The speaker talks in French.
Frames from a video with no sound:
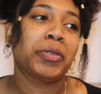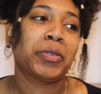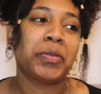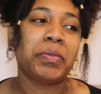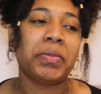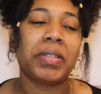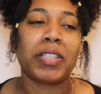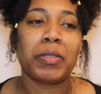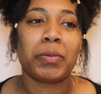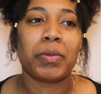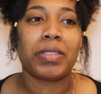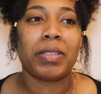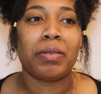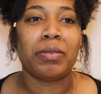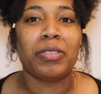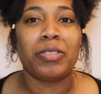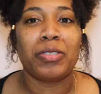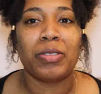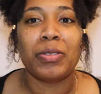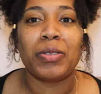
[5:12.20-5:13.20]
Je pense que mes
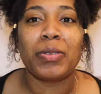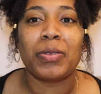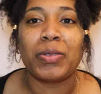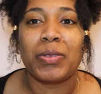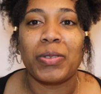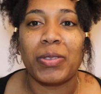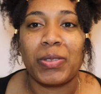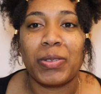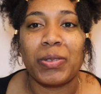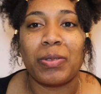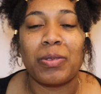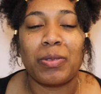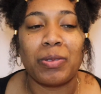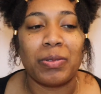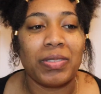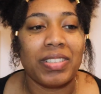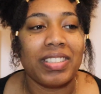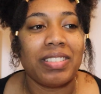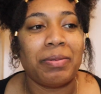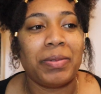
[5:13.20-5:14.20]
responsables des jeunes seront,
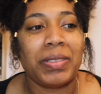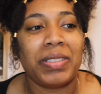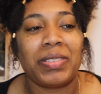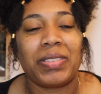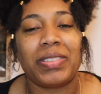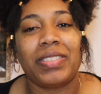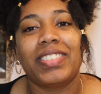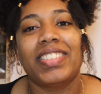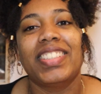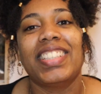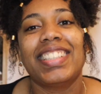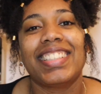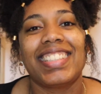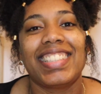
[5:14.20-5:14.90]
contents parce que